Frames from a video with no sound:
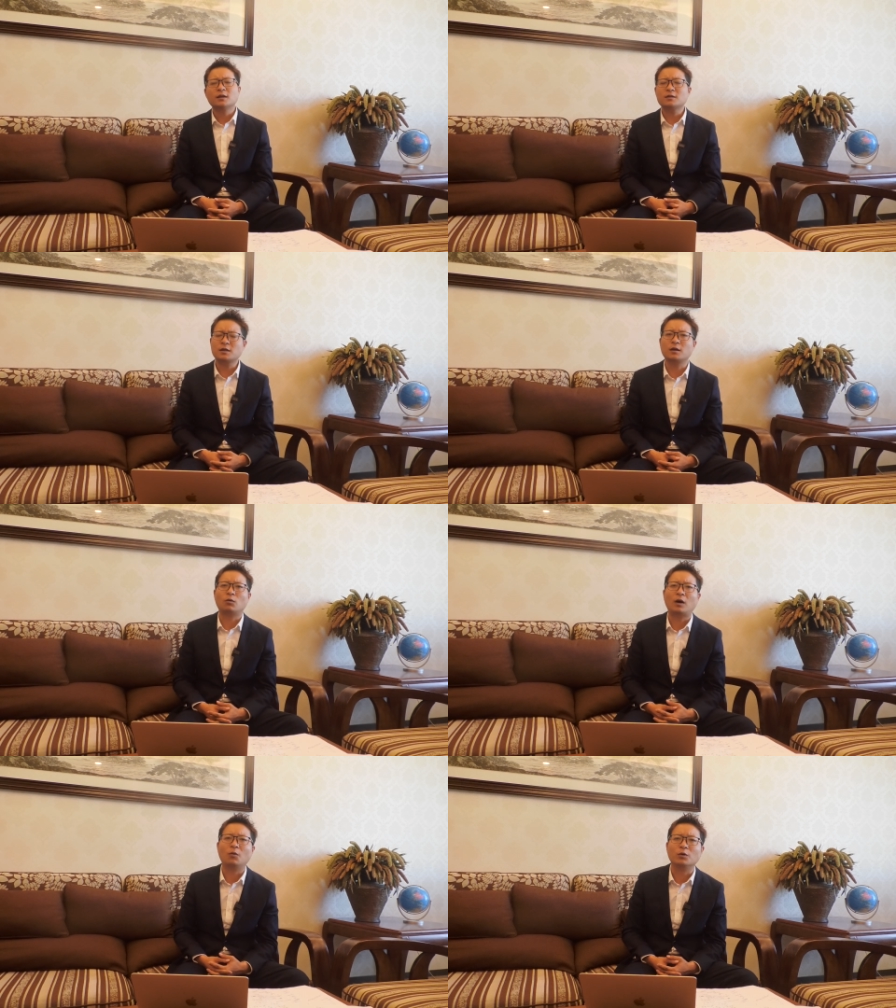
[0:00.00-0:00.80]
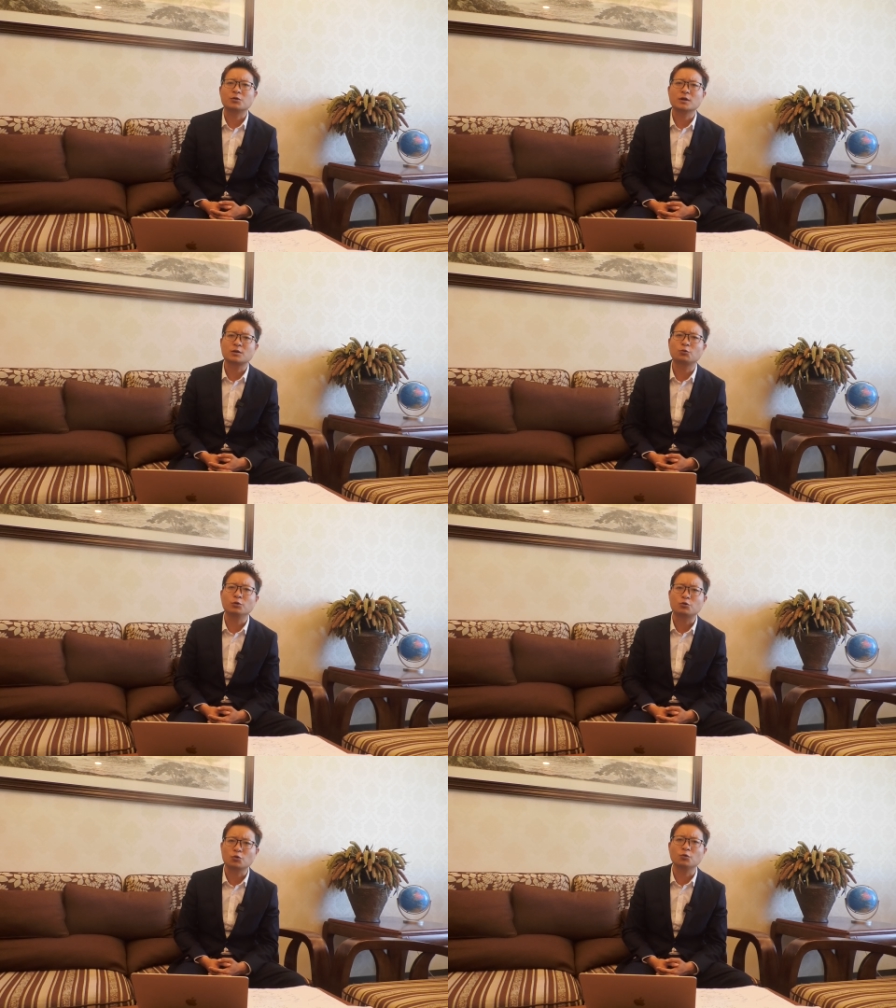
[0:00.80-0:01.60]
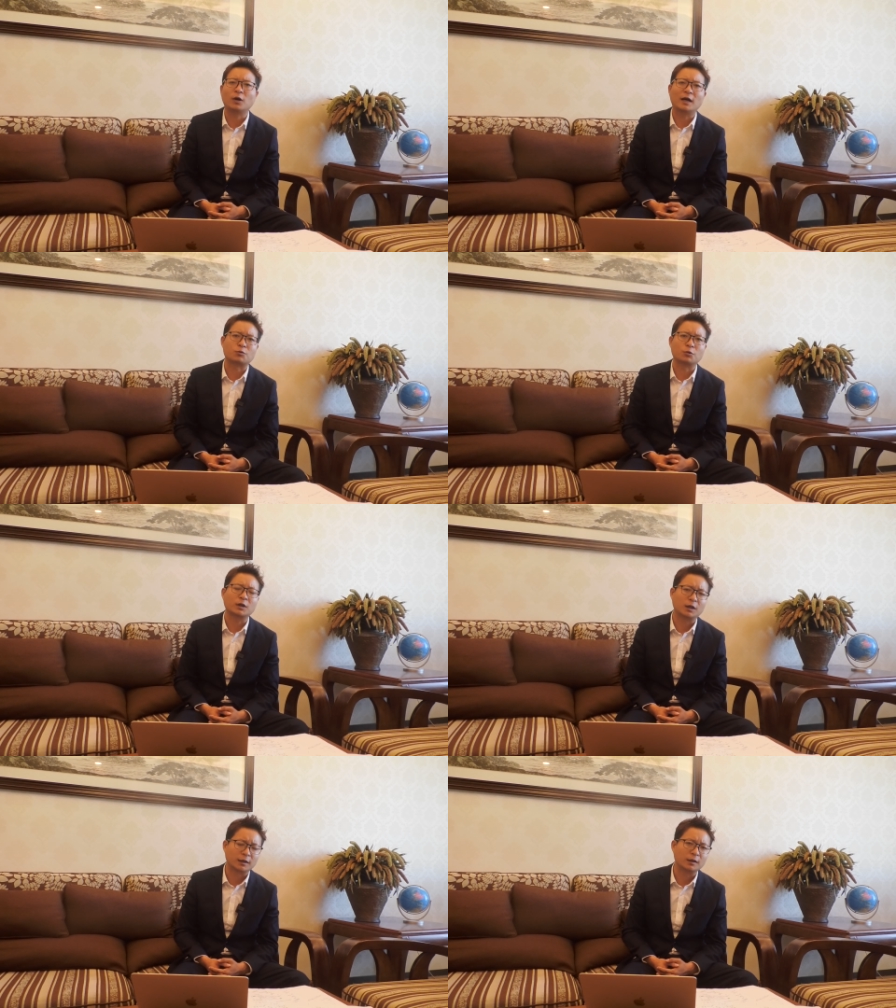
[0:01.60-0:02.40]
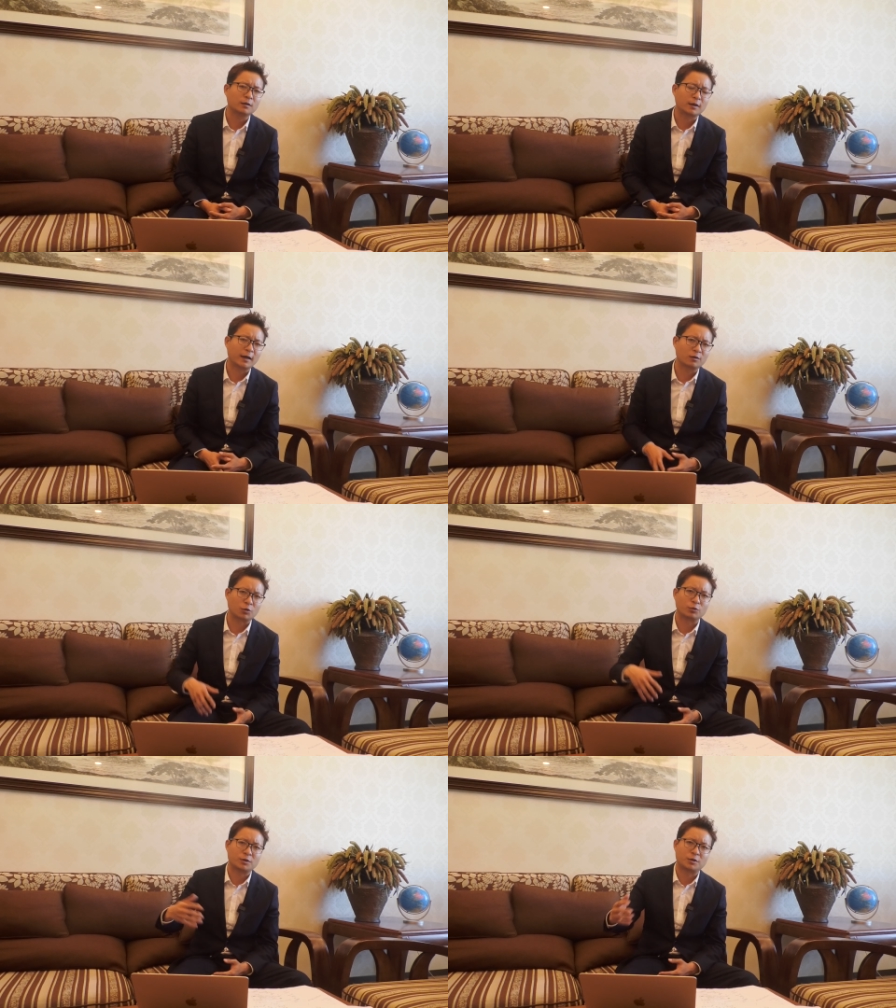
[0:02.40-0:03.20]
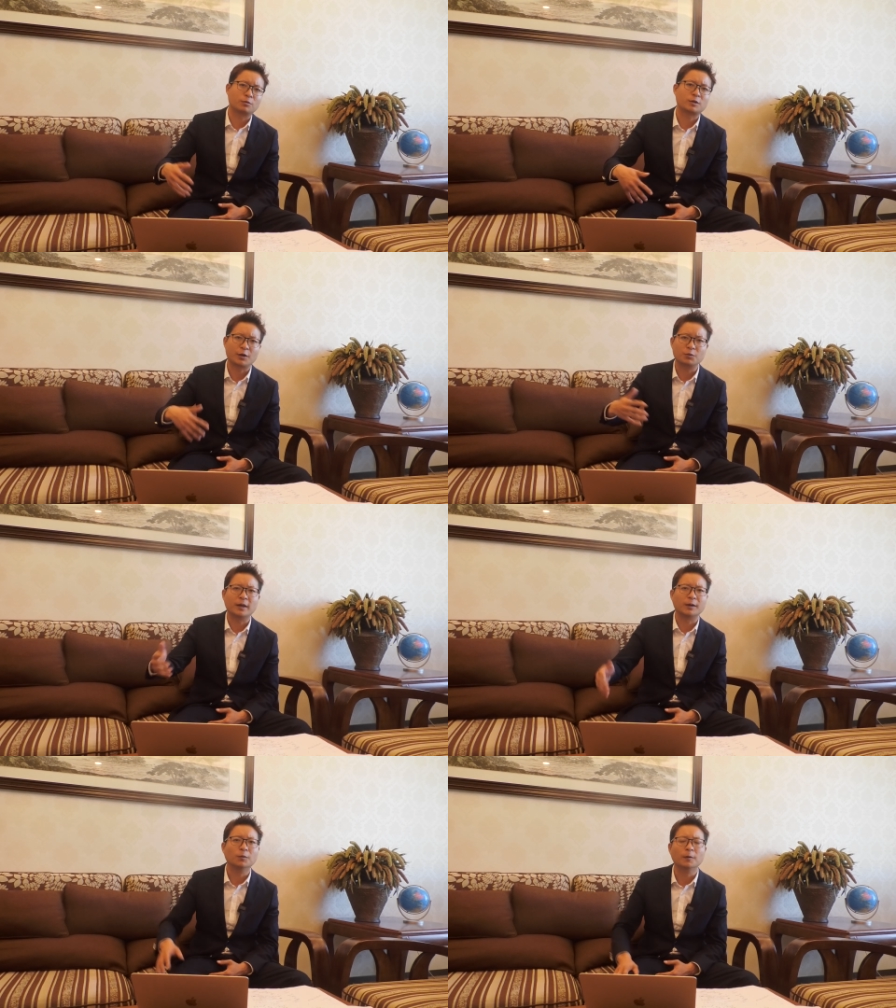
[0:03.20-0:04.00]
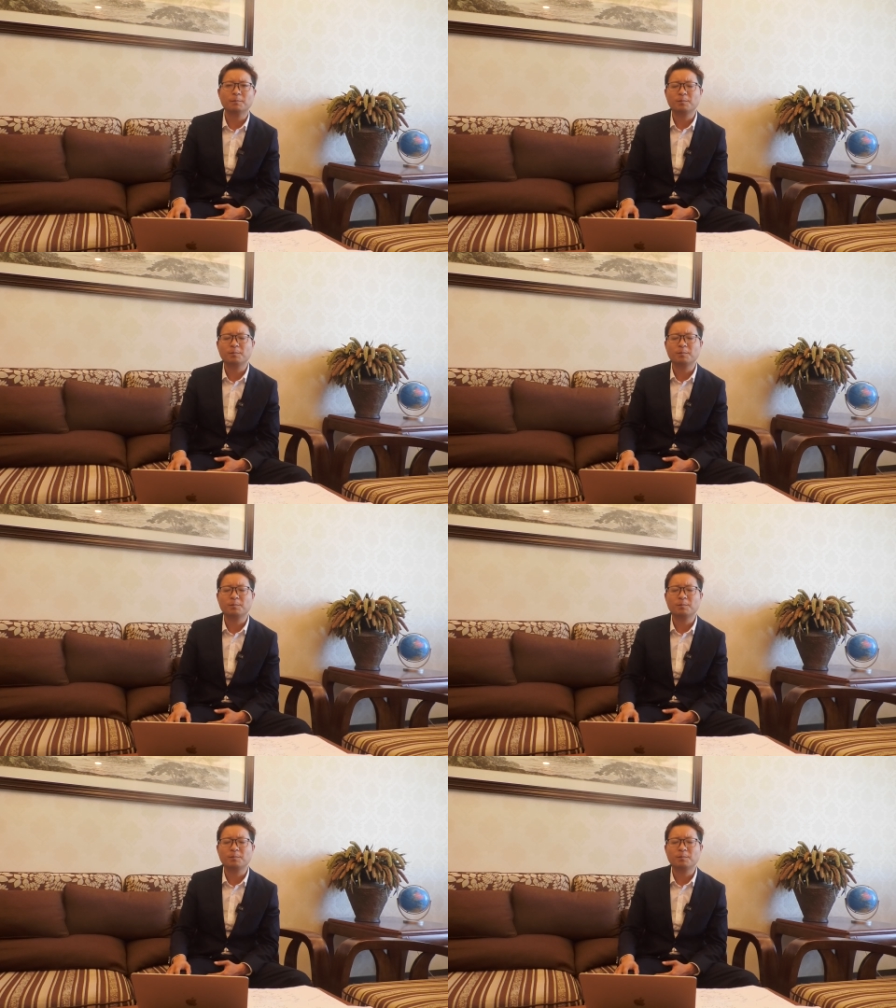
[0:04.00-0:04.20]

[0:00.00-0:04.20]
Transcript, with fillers: 但这个的话，我觉得是对于中国来说，可能它要走走向于美国，